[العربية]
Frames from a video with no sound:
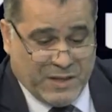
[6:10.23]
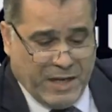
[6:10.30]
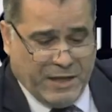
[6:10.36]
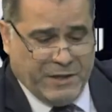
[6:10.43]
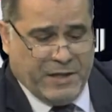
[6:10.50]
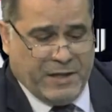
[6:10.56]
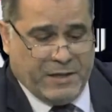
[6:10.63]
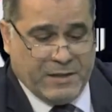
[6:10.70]

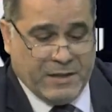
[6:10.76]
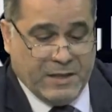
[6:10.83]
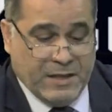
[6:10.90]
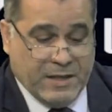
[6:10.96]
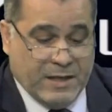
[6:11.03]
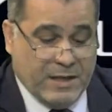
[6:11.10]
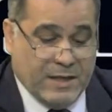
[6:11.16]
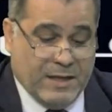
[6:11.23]
نحن
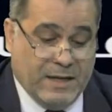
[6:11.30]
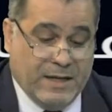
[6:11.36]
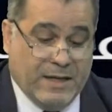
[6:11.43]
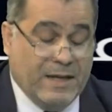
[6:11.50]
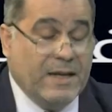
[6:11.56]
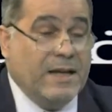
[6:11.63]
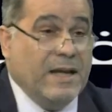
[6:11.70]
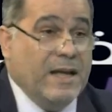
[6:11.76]

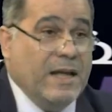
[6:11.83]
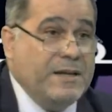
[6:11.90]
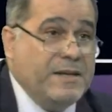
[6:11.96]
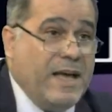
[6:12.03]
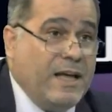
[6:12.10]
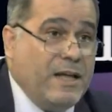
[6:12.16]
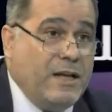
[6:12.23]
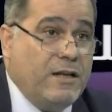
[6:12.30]

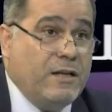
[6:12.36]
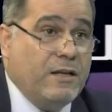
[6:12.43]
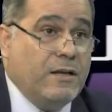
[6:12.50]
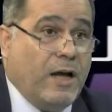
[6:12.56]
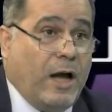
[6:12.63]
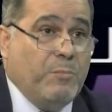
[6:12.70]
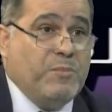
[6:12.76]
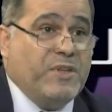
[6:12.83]
النقل
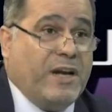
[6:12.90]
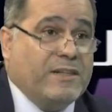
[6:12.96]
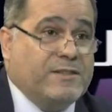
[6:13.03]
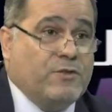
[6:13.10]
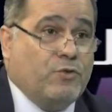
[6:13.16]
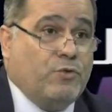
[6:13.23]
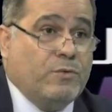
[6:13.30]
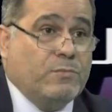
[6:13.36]
مش عم بيركزوا